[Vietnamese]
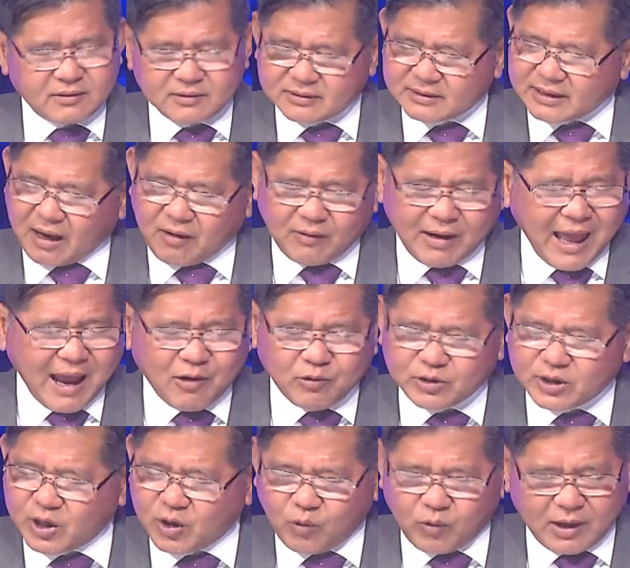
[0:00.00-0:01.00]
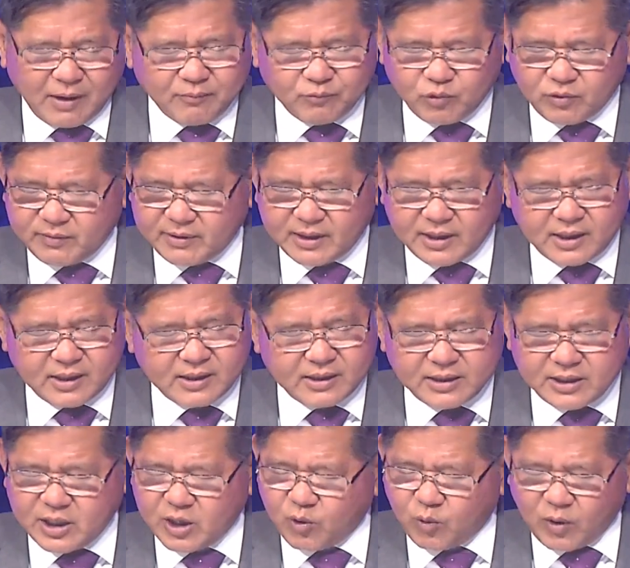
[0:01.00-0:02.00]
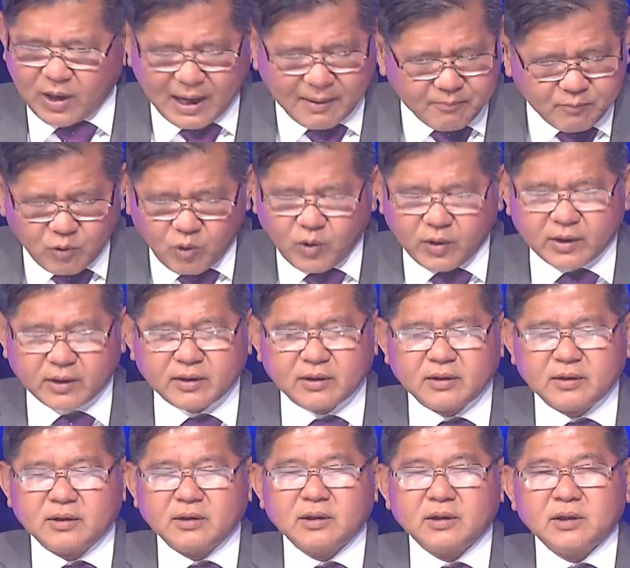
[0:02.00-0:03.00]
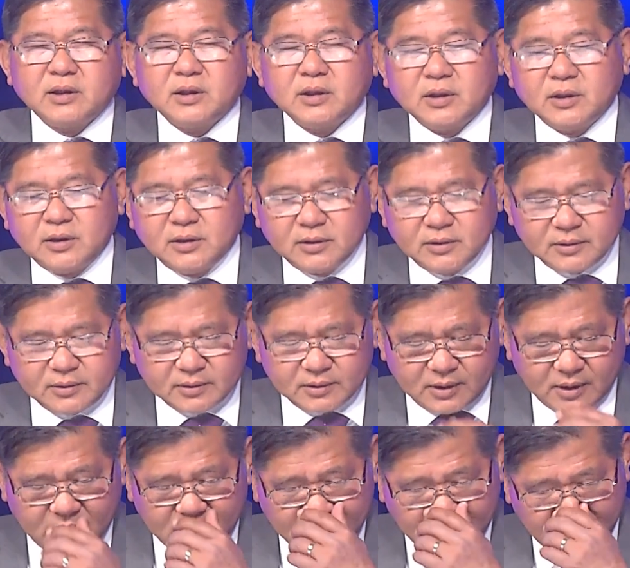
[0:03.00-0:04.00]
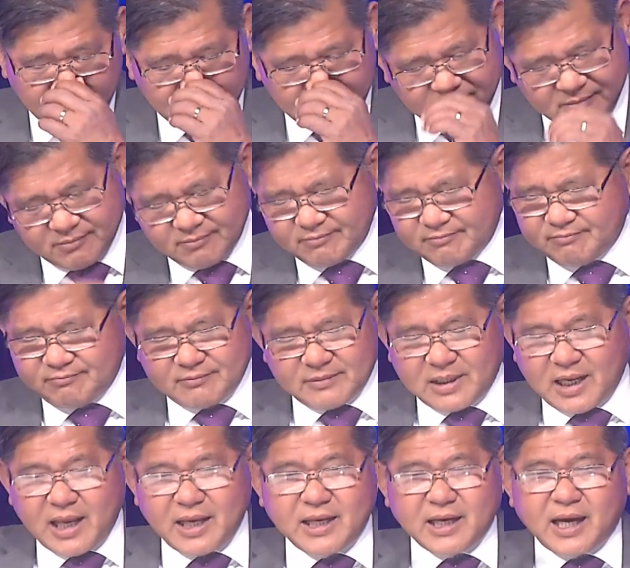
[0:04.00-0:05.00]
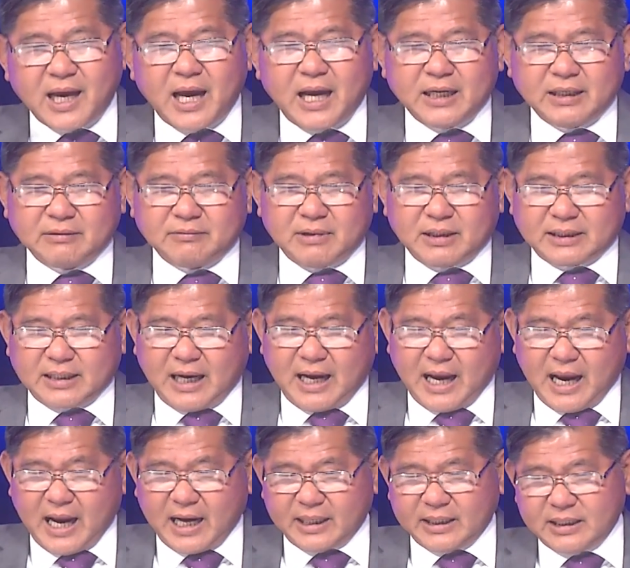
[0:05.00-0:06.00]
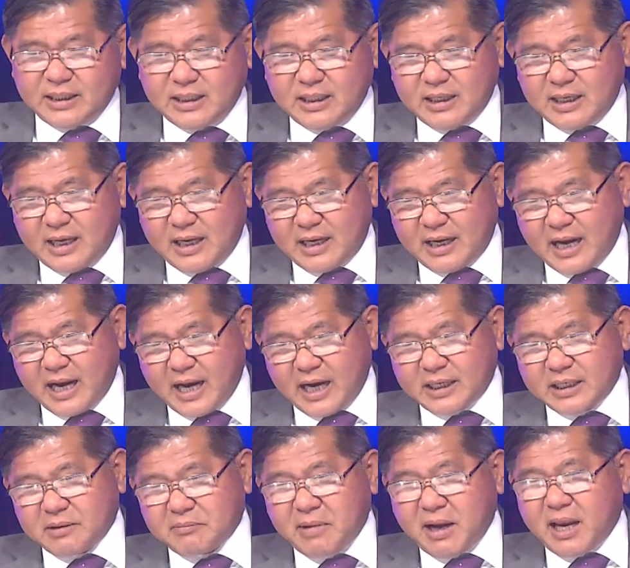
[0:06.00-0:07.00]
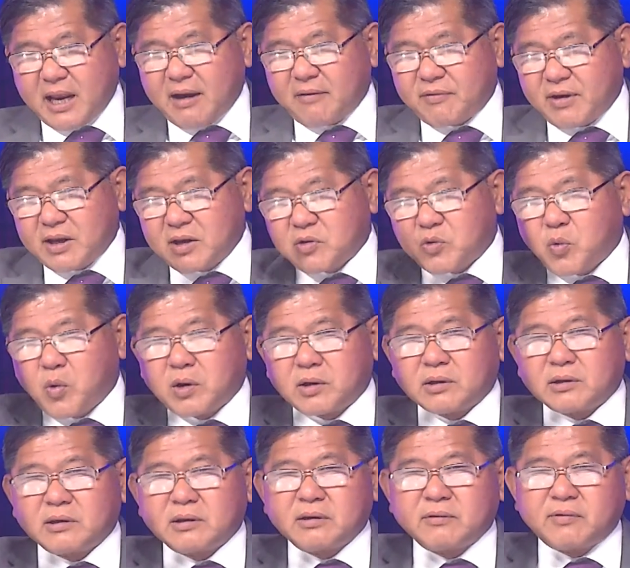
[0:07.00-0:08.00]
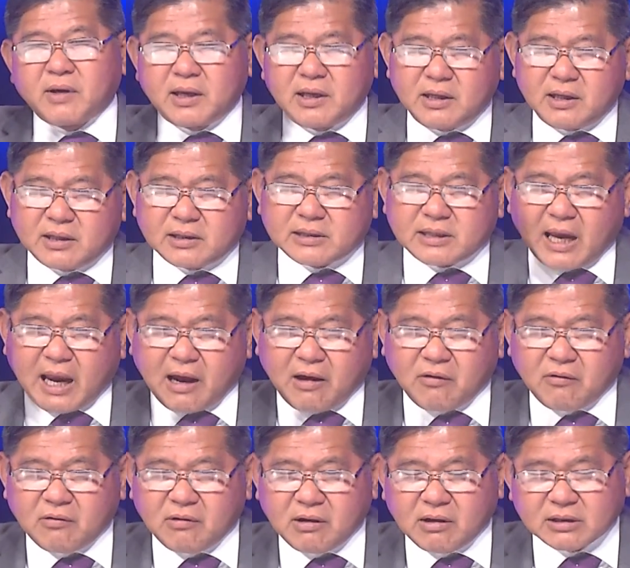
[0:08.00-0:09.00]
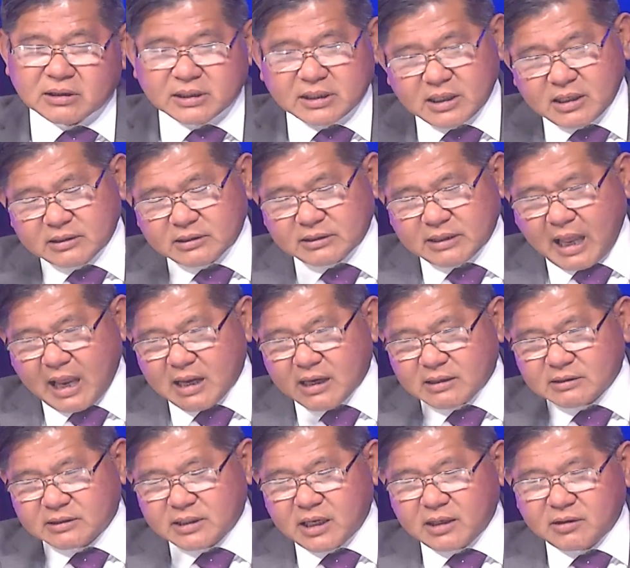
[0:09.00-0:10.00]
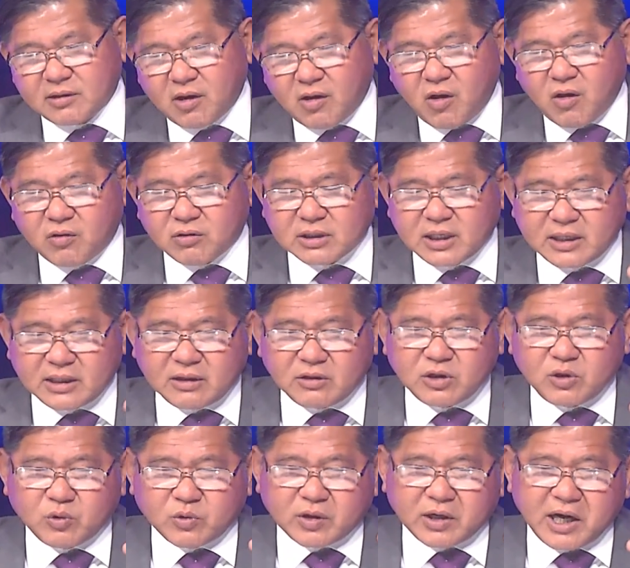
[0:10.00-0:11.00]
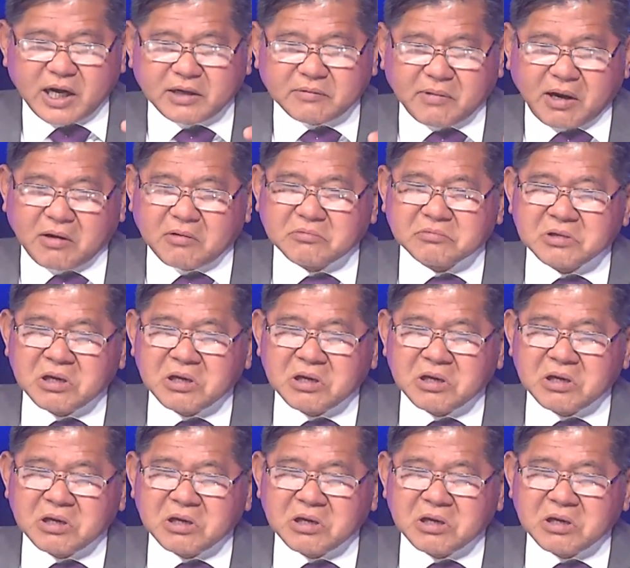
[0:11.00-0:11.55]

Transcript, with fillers: Tào lao nhiều lắm quý vị ơi, nhiều lắm luôn. Rồi lấy những cái hình mà chẳng hạn như là hai đứa bé vẫy quân, vẫy chào xe tăng, trên đó có lính Ukraine bảo